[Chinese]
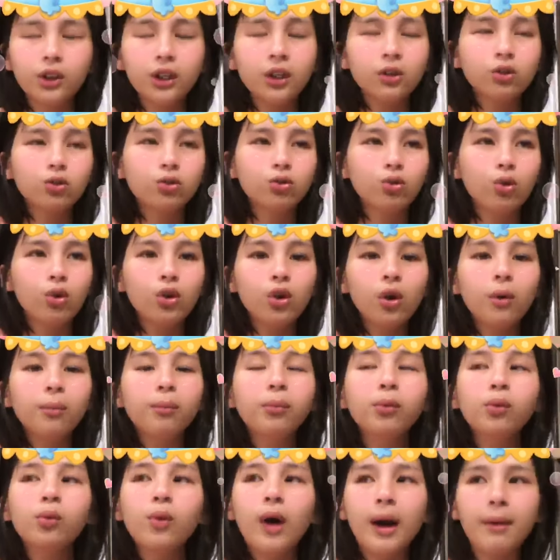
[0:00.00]
的所有
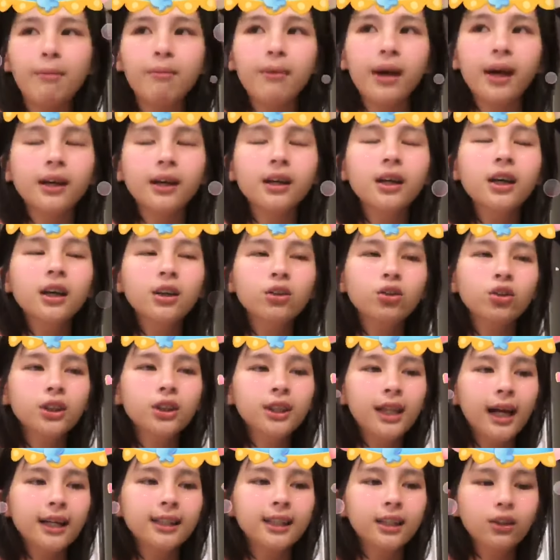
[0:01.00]
不完美，就是
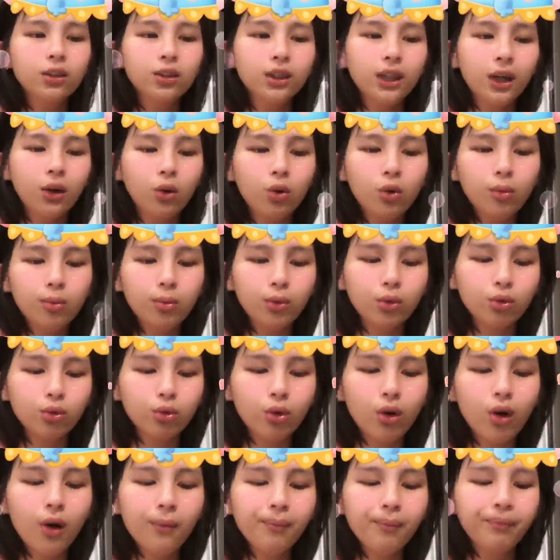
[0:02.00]
大家都在互补，
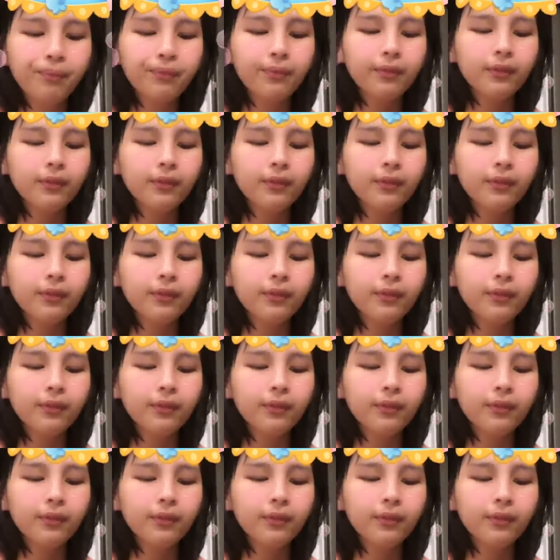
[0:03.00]
说，